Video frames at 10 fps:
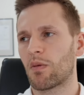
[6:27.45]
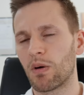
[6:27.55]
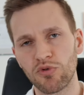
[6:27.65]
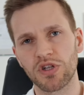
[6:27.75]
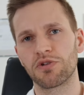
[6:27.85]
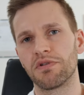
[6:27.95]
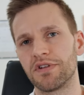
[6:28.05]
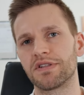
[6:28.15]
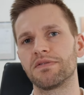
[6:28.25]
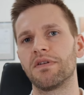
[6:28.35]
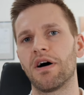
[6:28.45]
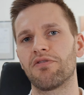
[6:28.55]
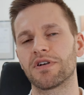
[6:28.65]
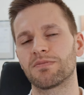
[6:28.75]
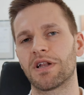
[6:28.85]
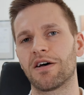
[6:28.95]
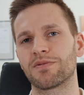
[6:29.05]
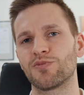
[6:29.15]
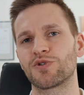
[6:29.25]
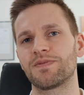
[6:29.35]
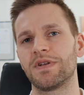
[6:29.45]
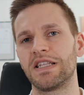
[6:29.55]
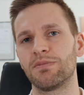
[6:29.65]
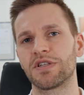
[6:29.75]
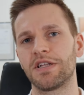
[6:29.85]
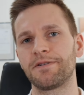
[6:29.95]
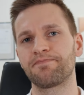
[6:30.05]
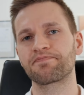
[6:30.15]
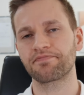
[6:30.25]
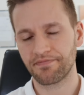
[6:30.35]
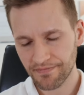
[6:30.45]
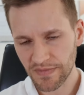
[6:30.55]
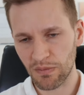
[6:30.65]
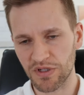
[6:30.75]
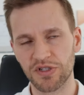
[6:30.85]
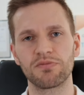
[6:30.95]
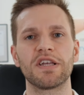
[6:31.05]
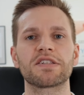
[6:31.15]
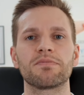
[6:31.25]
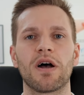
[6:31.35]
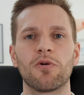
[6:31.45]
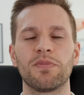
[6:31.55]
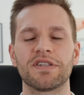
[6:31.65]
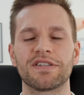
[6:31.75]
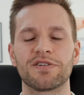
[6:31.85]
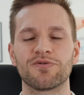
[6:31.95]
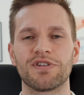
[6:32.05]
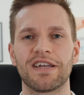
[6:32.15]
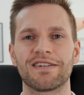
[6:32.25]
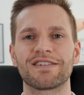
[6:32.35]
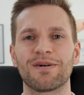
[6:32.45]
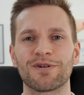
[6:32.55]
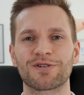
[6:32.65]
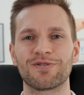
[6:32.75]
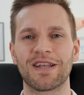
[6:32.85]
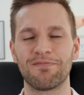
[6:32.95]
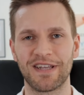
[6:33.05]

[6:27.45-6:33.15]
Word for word: Man muss halt nur wissen, auf was man achten muss. In dem Sinne, bis zum nächsten Mal und beste Gesundheit. Ciao, mach's gut, dein